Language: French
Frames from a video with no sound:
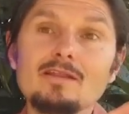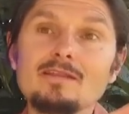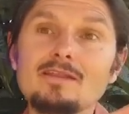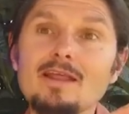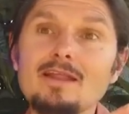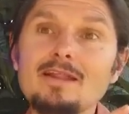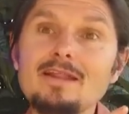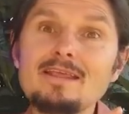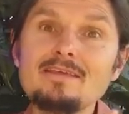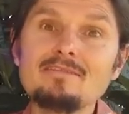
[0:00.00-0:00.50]

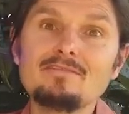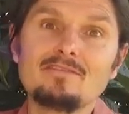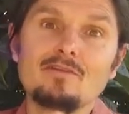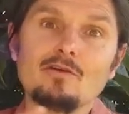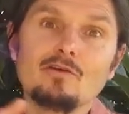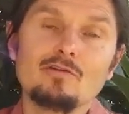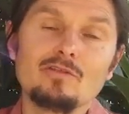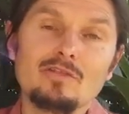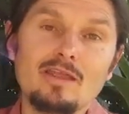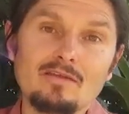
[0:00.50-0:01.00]
listes
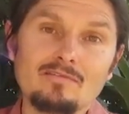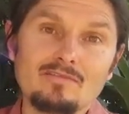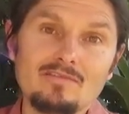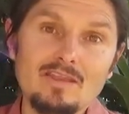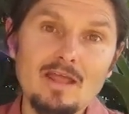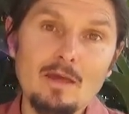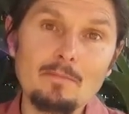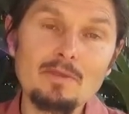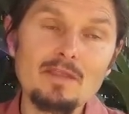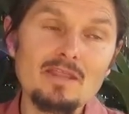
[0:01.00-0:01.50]

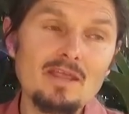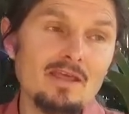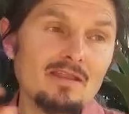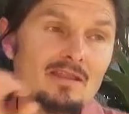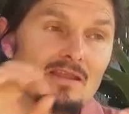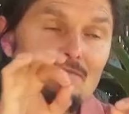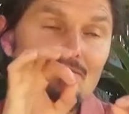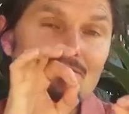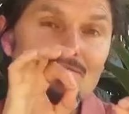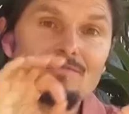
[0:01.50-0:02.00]
d'acides aminés,
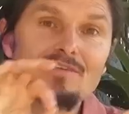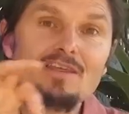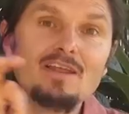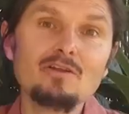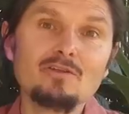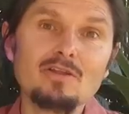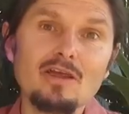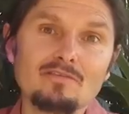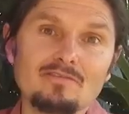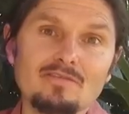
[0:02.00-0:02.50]
des fils
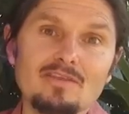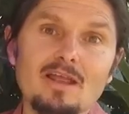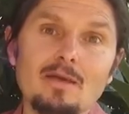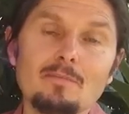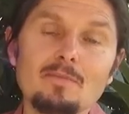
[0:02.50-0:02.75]
d'acides